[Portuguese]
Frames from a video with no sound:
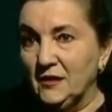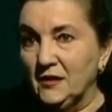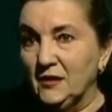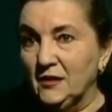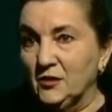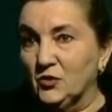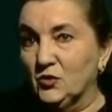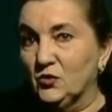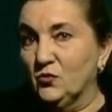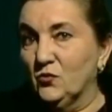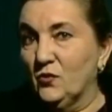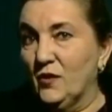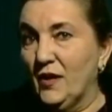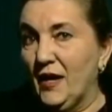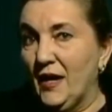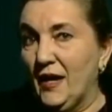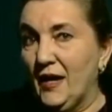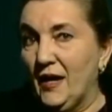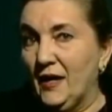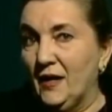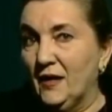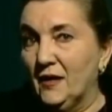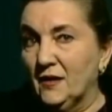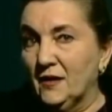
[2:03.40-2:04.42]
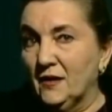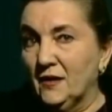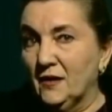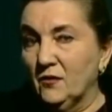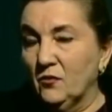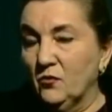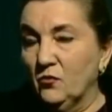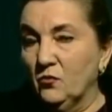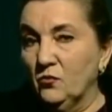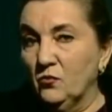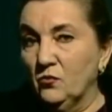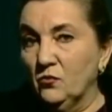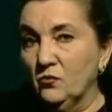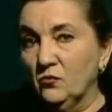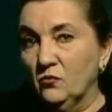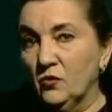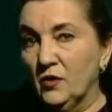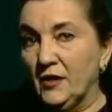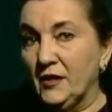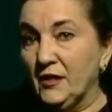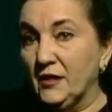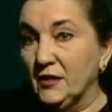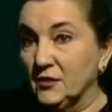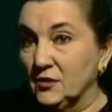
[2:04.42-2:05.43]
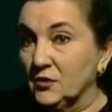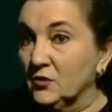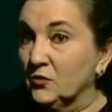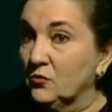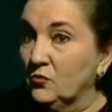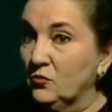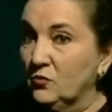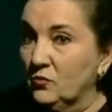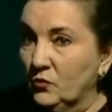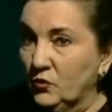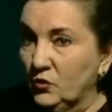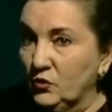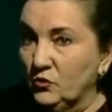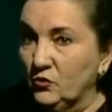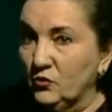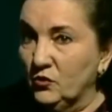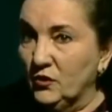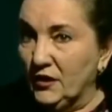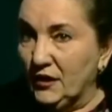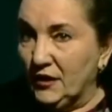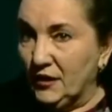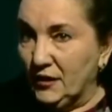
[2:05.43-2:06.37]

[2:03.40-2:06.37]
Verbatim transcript: E isso é um risco muito